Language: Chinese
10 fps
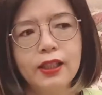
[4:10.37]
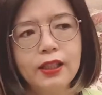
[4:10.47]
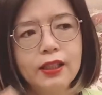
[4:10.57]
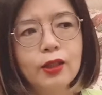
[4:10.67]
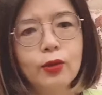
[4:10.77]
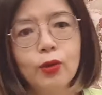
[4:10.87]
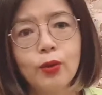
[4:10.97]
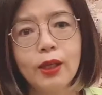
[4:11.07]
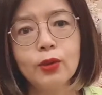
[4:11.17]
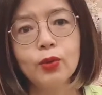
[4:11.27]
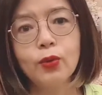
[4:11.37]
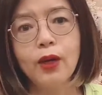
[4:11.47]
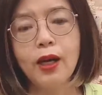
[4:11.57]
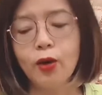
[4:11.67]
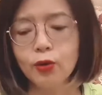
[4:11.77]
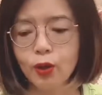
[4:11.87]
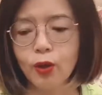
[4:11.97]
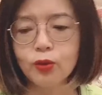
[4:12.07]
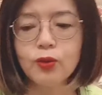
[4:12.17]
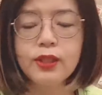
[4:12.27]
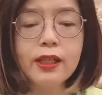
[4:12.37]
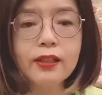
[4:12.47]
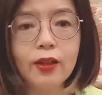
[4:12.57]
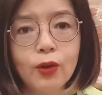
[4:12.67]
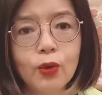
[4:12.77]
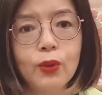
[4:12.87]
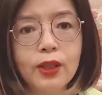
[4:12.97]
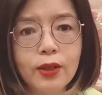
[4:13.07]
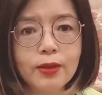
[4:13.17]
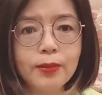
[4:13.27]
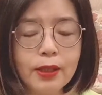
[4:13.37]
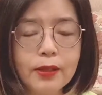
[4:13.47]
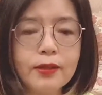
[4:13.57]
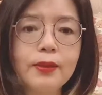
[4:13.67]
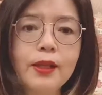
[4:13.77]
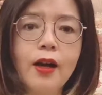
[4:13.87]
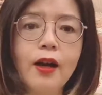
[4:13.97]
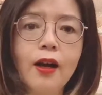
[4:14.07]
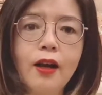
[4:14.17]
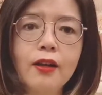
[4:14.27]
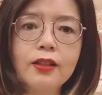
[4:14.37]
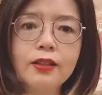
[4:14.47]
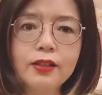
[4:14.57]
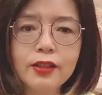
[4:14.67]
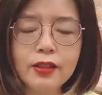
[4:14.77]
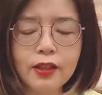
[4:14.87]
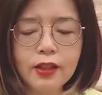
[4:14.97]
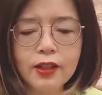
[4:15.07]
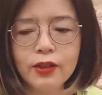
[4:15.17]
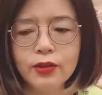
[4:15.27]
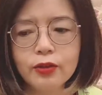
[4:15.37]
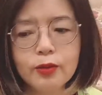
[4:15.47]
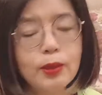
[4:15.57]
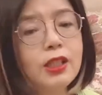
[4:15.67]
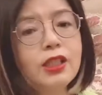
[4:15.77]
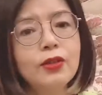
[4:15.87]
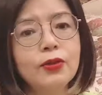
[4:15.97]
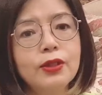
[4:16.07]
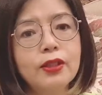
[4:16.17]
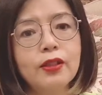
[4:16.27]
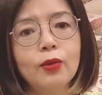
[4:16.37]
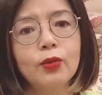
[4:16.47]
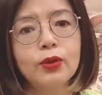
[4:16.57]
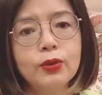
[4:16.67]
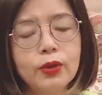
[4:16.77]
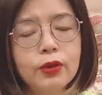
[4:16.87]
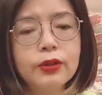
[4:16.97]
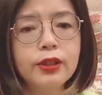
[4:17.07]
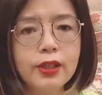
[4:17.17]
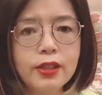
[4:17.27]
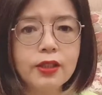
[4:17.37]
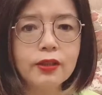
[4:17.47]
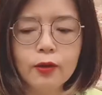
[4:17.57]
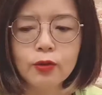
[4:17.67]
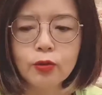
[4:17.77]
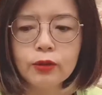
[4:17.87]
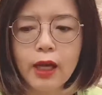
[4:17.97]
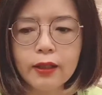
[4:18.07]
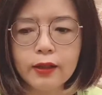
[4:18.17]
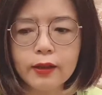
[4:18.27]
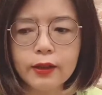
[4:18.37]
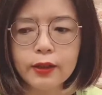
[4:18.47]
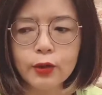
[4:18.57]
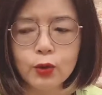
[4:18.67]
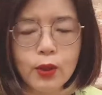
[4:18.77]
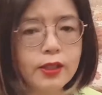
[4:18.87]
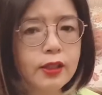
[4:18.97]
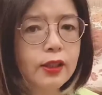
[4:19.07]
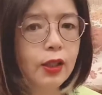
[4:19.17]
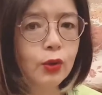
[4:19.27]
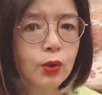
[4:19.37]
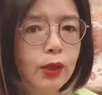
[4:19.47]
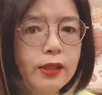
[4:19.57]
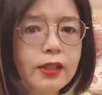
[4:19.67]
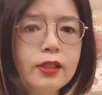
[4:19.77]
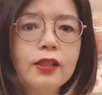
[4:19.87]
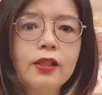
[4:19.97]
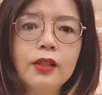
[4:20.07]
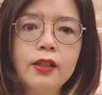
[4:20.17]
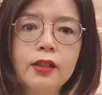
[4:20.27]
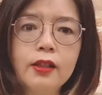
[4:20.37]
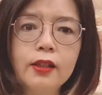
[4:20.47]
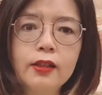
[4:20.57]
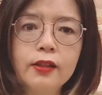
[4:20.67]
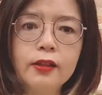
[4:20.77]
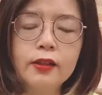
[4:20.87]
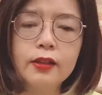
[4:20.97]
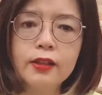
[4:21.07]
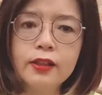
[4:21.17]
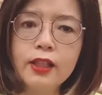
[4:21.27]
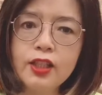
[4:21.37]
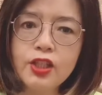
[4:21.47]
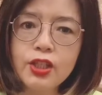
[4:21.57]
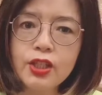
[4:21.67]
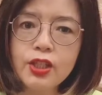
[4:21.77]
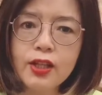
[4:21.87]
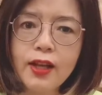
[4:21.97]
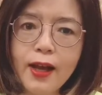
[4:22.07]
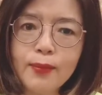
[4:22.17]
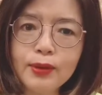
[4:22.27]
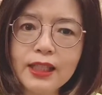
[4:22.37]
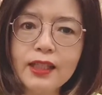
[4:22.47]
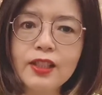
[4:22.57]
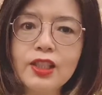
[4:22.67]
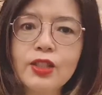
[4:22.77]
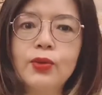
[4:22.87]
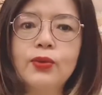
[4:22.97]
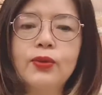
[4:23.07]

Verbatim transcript: 一规划都规划好好多年以后我要怎么样怎么样哈。可是就这么戏剧性，我所有的人生重大的转折点全是，呃，那只看不见的手，